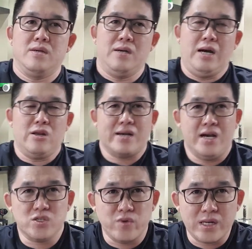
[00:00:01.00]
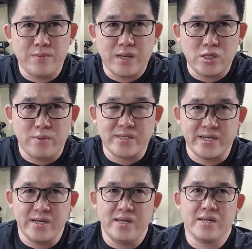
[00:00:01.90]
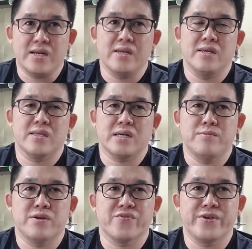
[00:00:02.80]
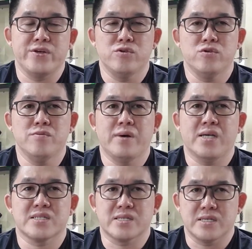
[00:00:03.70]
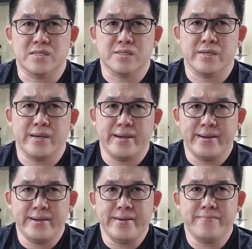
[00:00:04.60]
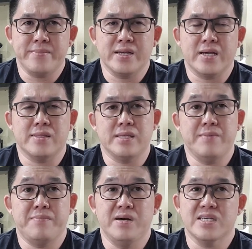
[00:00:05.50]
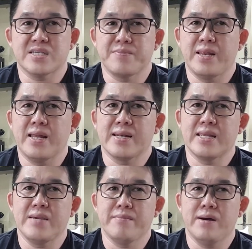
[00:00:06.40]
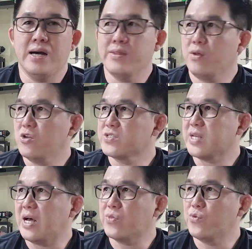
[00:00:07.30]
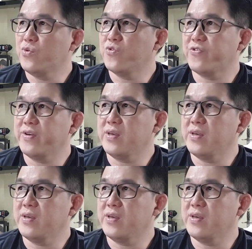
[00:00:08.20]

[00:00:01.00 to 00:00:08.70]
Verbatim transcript: Halo guys, welcome again to my channel. Kali ini kita akan mereview masker 3M dengan tipe 9501V.